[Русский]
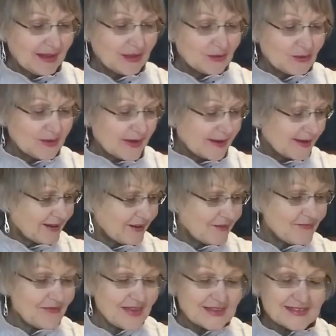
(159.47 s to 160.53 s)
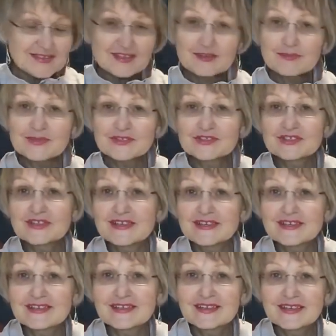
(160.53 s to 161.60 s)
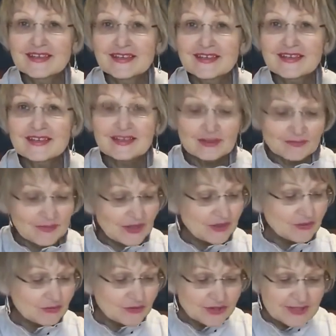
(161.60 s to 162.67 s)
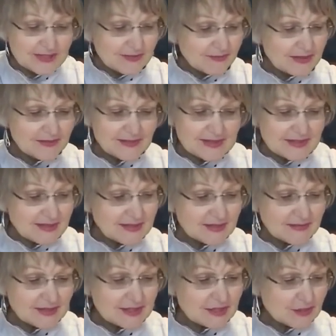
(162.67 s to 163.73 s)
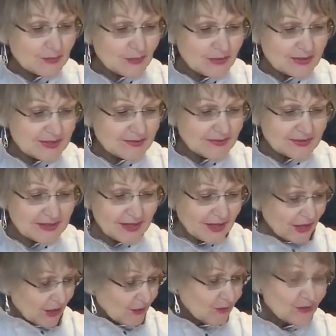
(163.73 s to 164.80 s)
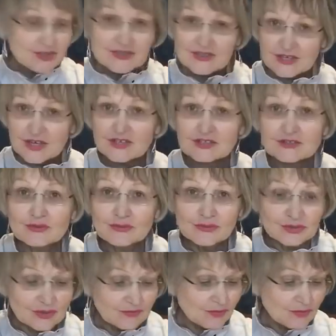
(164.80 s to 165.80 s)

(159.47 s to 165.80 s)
которые как вестник пришли. И их нужно инвестировать, использовать. Но не зря же он